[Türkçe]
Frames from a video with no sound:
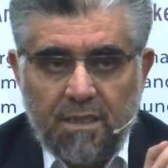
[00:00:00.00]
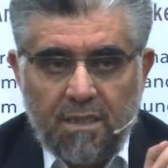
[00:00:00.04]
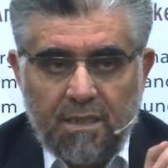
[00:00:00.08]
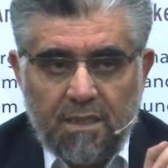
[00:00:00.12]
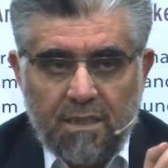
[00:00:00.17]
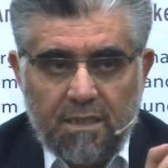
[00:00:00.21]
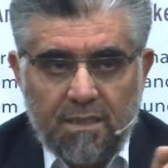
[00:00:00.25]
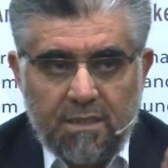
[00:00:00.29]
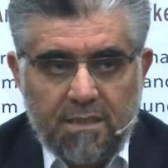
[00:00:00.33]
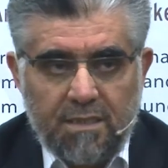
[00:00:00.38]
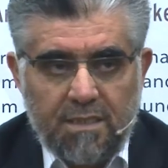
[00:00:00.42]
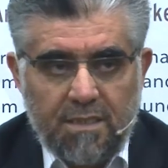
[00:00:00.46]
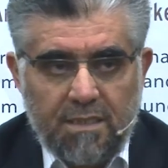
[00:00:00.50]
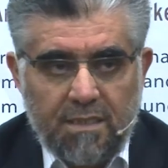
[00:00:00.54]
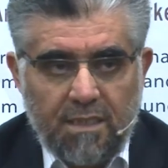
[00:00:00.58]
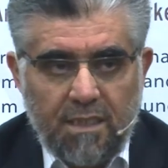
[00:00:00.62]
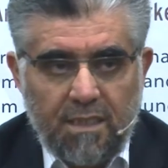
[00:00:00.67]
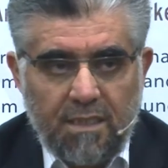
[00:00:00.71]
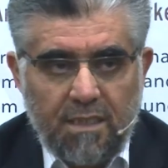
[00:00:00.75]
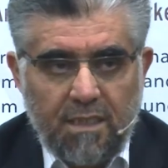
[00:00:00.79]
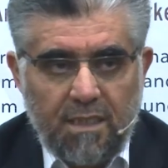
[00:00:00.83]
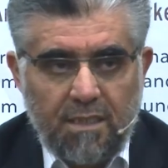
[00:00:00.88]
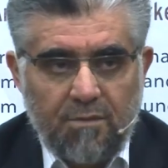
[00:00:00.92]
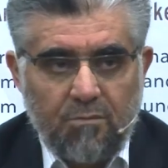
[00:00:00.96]

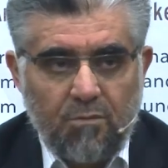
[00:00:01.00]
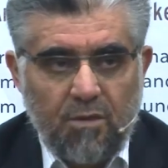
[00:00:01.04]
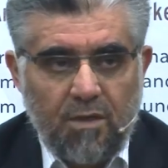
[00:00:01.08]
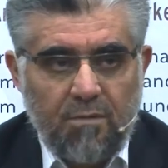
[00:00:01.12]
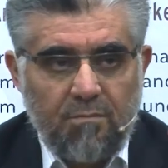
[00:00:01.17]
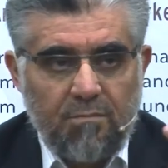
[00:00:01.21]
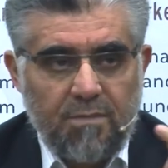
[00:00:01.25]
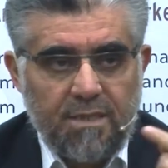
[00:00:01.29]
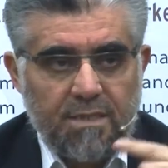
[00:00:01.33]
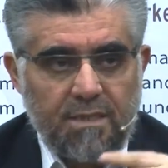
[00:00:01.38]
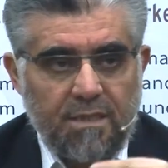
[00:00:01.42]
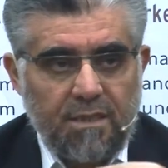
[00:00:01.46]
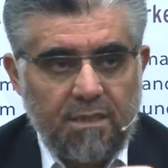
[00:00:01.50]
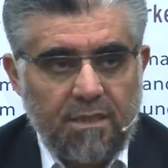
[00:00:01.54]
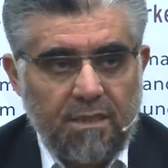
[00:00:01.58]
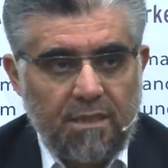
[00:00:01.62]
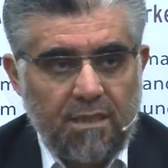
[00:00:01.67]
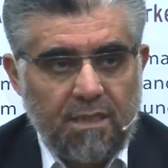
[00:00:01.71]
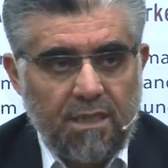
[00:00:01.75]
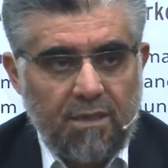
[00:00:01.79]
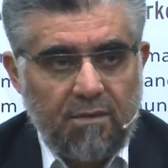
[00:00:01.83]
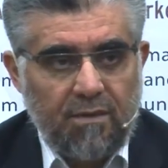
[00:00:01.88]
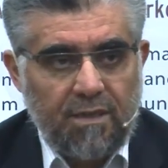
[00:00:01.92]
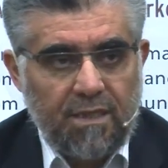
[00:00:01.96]
Hristiyanlar Muhammed
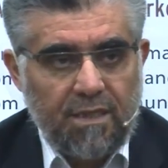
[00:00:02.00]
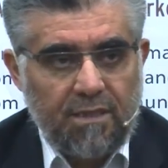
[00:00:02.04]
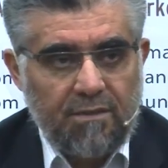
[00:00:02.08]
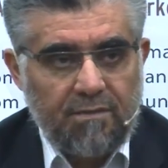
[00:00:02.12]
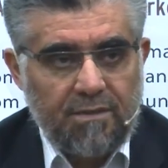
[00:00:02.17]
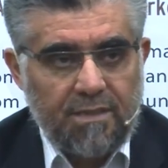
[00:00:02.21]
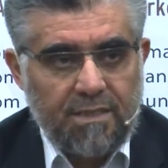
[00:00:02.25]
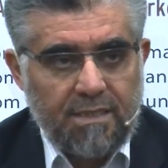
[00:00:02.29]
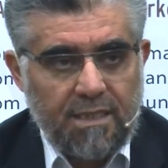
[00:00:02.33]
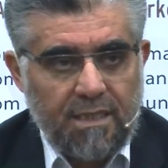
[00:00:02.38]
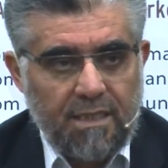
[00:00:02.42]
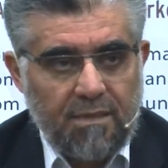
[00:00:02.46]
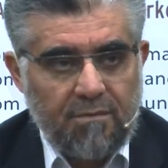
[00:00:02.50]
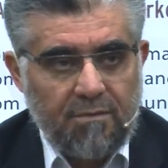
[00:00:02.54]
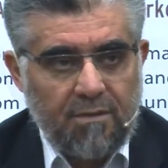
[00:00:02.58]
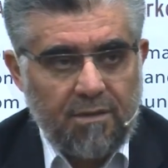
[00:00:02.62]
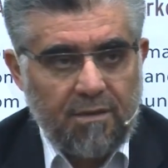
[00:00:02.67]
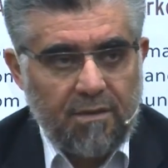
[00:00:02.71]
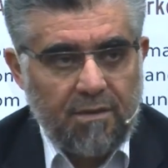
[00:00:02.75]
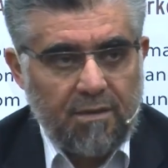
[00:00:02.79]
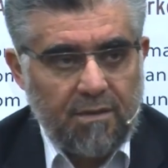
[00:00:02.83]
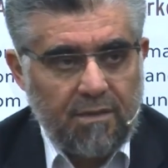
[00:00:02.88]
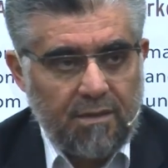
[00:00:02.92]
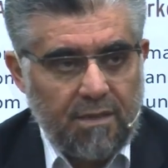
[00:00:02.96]
sallallahu aleyhi ve
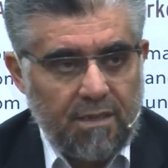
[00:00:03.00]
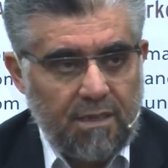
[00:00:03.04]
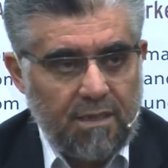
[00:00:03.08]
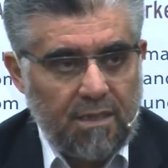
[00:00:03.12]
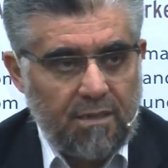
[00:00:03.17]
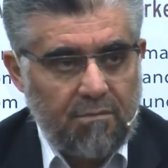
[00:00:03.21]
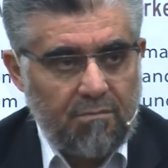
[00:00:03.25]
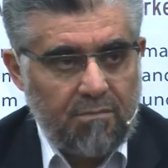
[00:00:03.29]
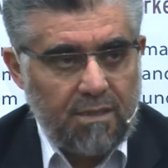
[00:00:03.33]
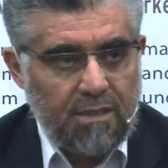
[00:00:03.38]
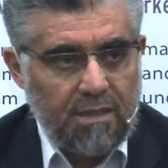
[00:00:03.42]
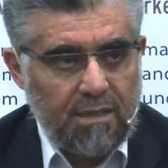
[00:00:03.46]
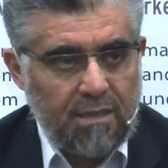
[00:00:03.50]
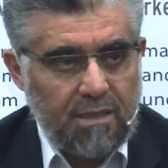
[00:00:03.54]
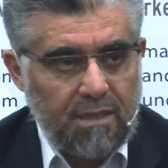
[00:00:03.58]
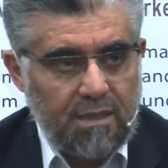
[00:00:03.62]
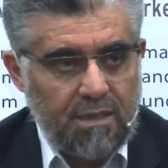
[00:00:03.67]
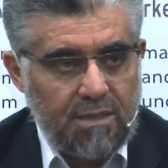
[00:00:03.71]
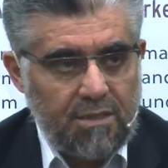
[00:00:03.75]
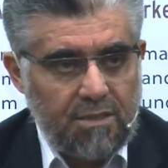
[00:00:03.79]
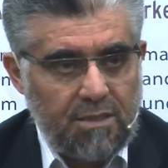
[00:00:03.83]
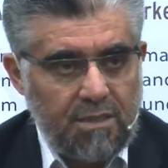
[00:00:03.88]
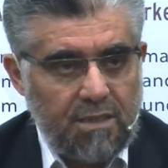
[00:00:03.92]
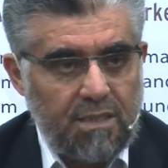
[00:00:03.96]
selleme
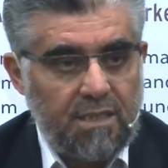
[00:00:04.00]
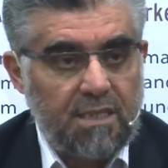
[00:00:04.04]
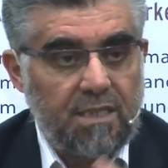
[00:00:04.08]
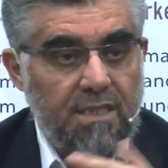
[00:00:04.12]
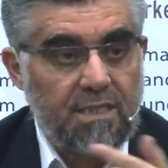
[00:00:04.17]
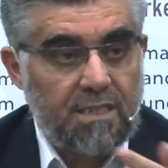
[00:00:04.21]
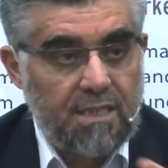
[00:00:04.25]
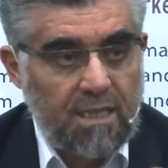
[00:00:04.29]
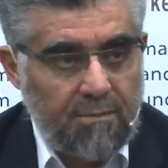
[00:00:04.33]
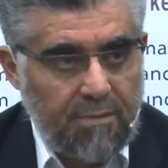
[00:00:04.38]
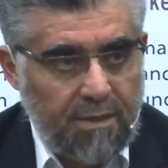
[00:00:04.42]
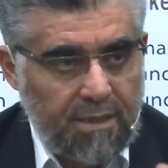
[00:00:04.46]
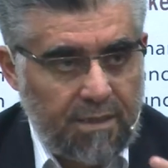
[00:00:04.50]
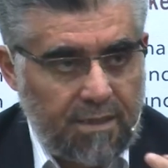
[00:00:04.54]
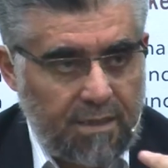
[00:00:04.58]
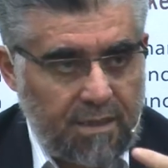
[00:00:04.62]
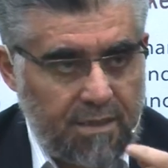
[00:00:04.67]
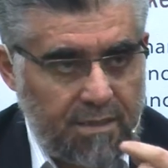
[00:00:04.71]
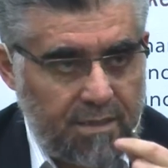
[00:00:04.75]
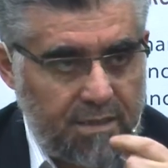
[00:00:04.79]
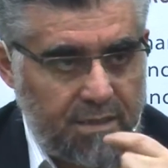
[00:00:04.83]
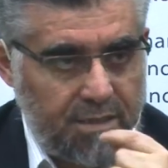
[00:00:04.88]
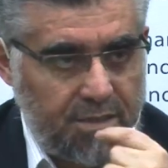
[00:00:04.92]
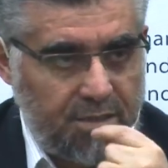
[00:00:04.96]
inanmadıkları için İsa
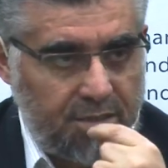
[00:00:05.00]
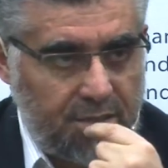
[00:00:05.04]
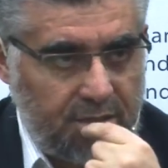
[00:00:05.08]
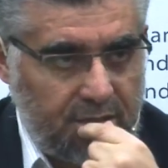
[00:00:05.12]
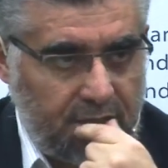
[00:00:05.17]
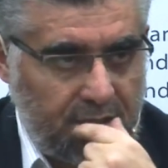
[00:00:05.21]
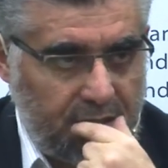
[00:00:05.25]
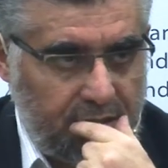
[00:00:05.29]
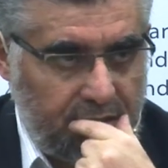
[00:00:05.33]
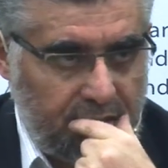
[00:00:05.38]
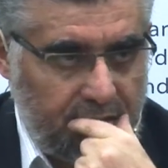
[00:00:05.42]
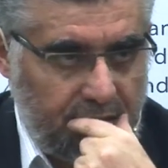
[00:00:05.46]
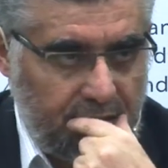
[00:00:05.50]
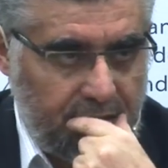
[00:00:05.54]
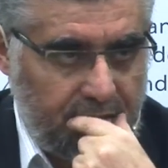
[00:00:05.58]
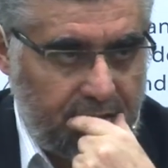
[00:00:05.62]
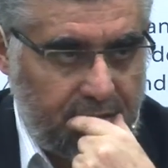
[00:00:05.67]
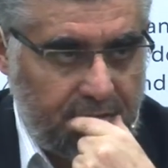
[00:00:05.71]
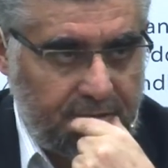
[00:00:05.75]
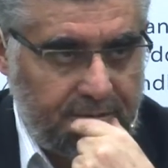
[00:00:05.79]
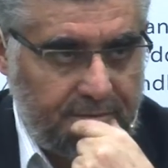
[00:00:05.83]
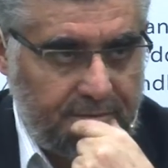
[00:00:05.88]
beklentisi içindedirler.